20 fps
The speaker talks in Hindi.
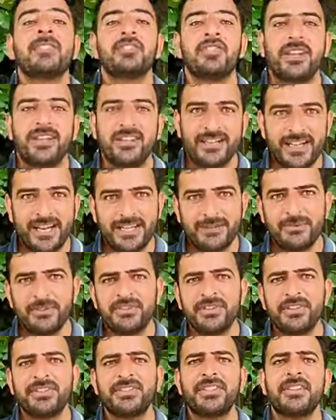जनरल
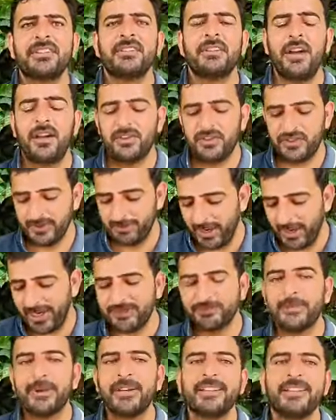एडमिनिस्ट्रेशन
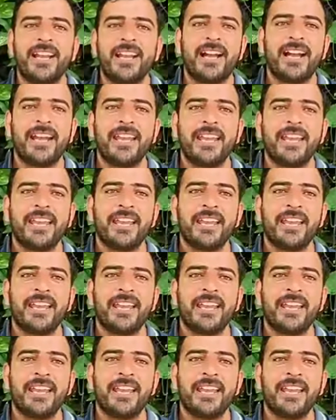डिपार्टमेंट का